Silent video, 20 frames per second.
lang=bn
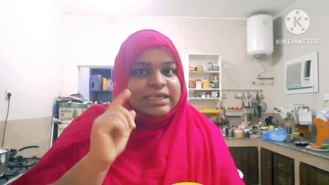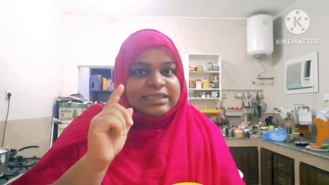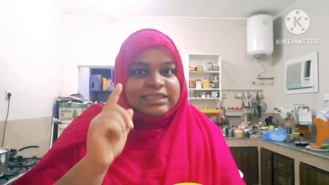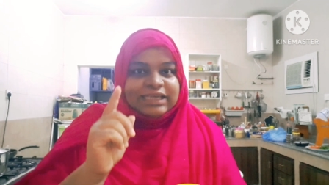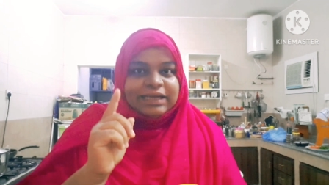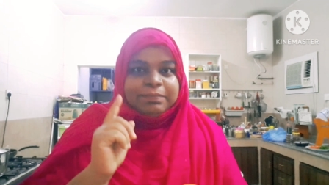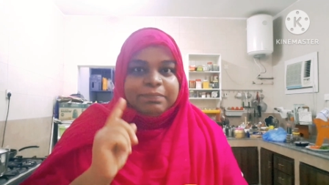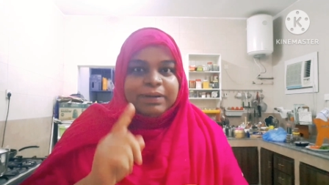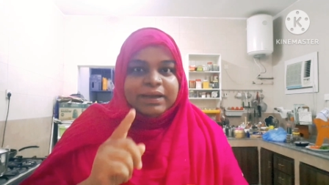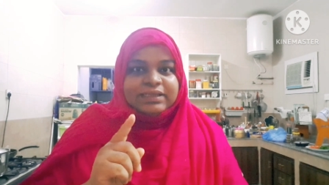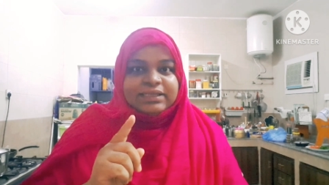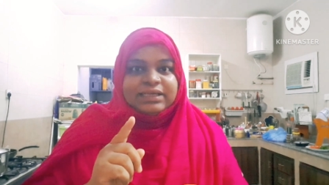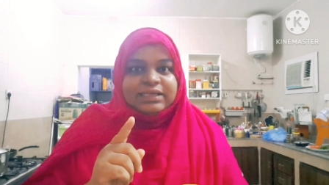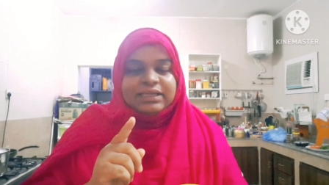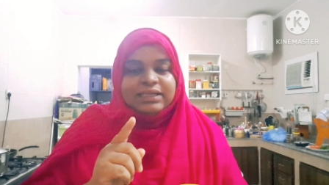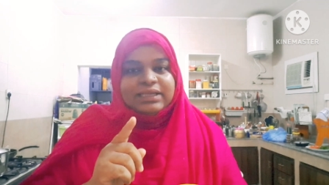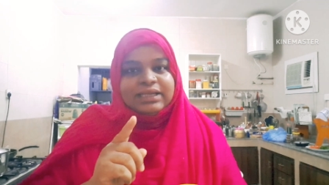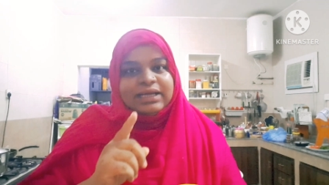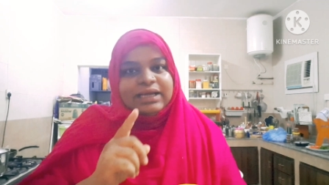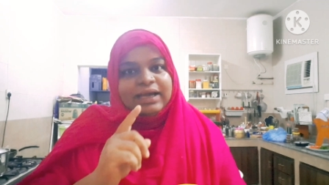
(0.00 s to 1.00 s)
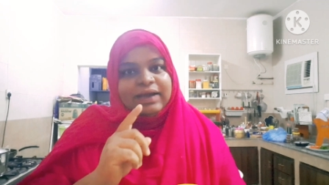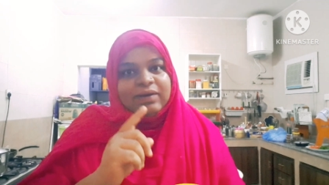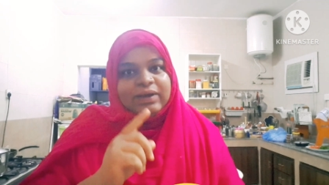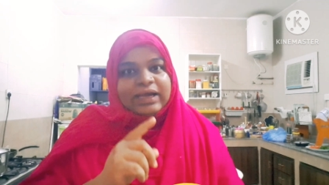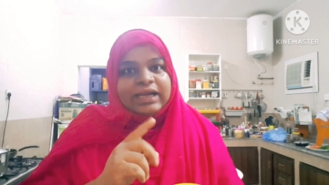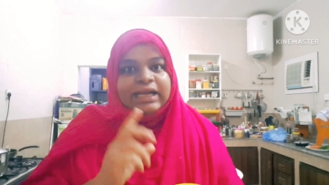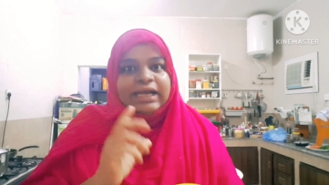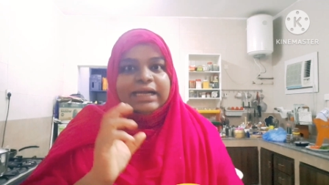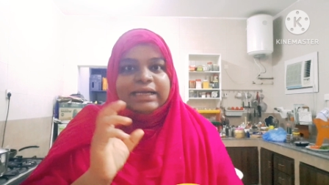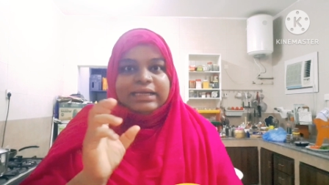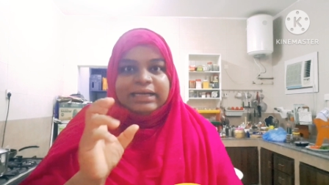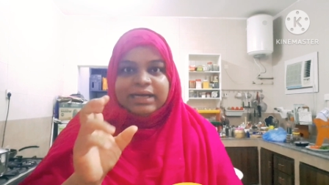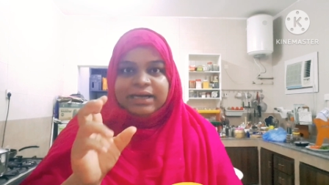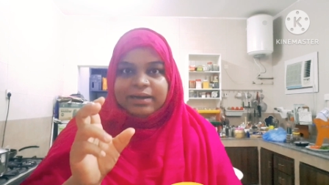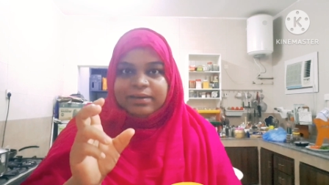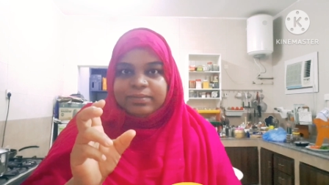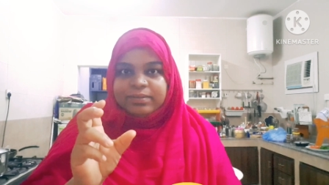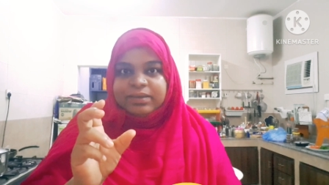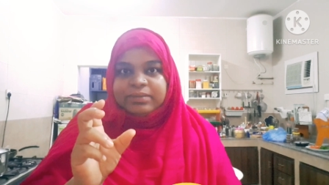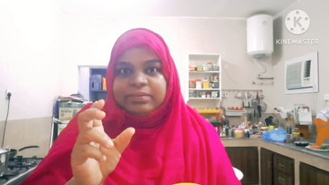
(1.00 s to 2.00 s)
সেই পাতাটা দিয়ে এরা একটা
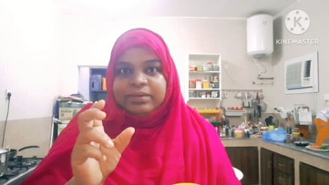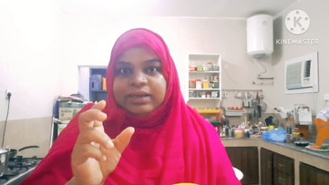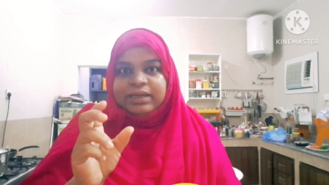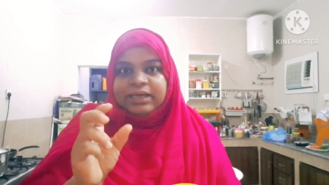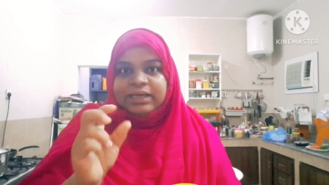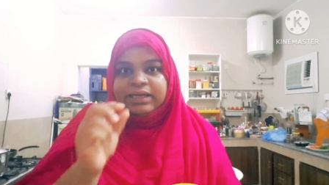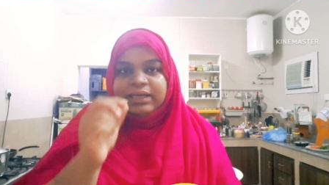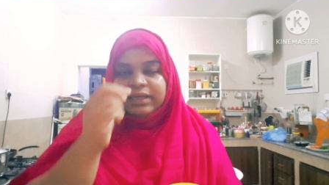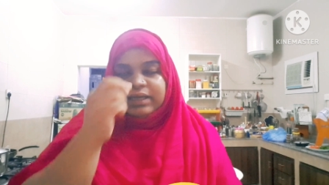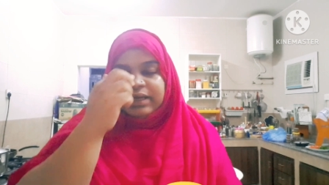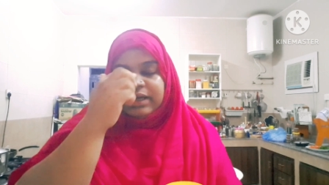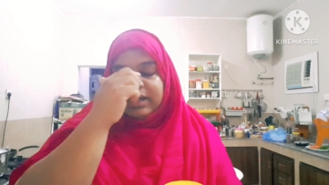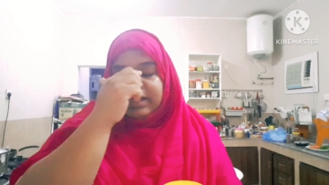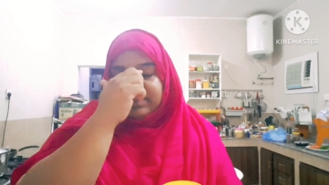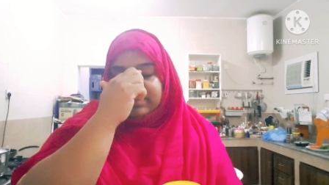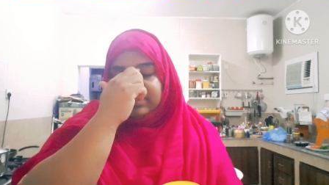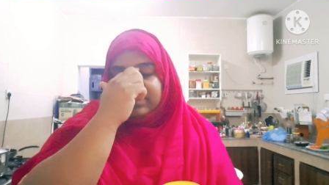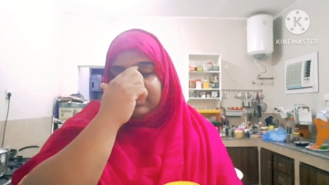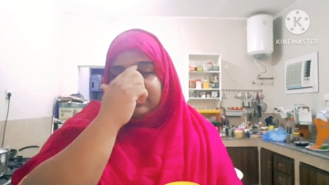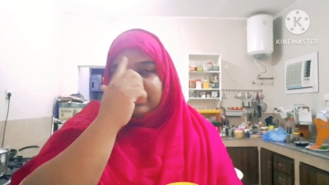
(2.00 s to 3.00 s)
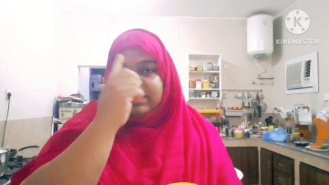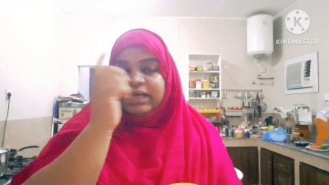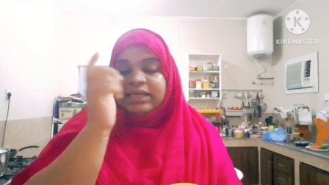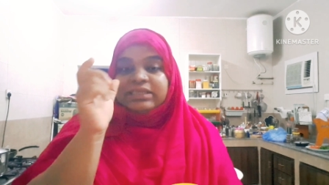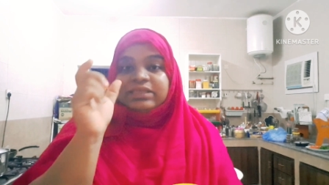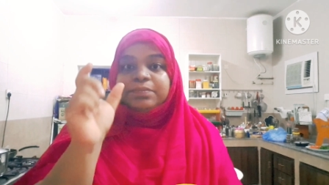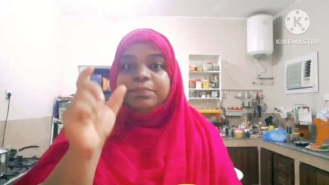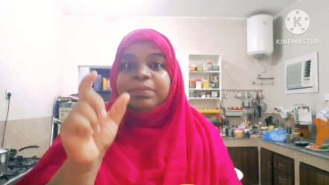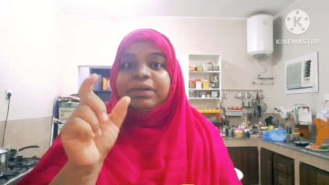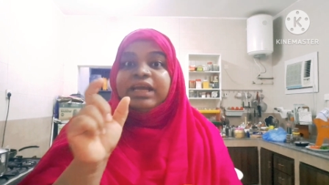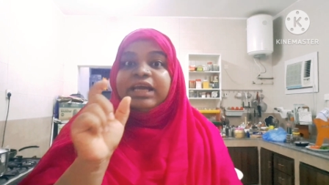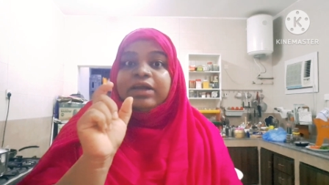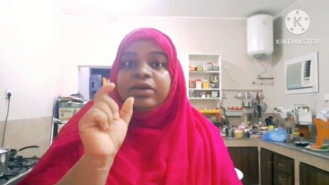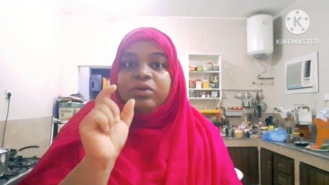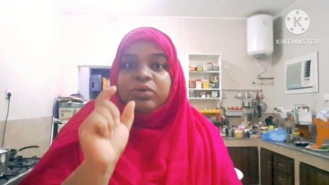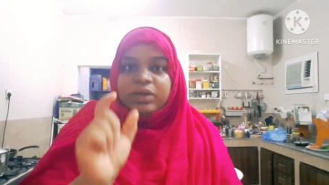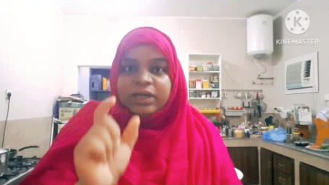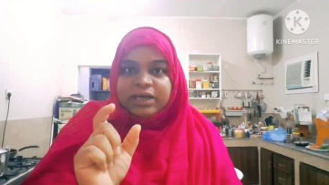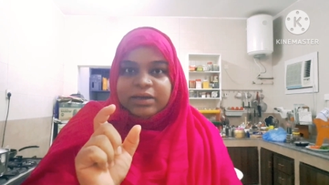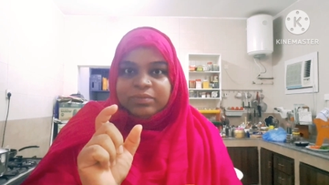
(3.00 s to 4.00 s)
খাবার বানায় জাস্ট স্প্রিং
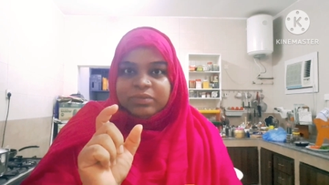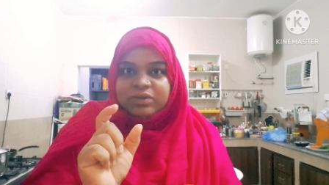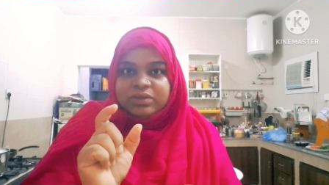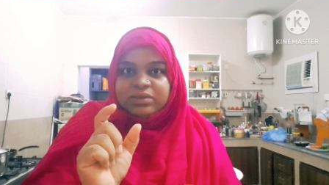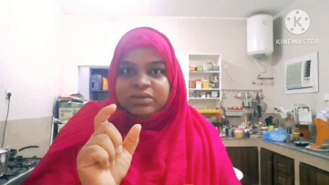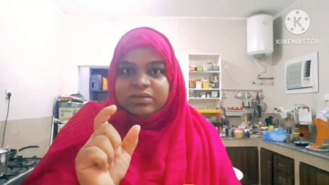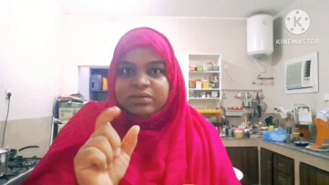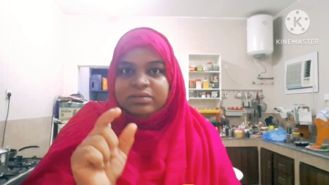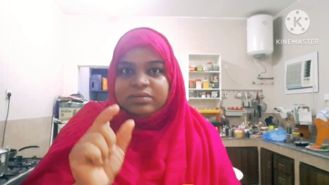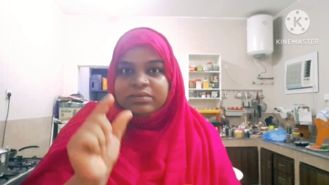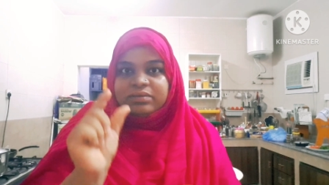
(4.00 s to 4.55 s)
রোলের মতো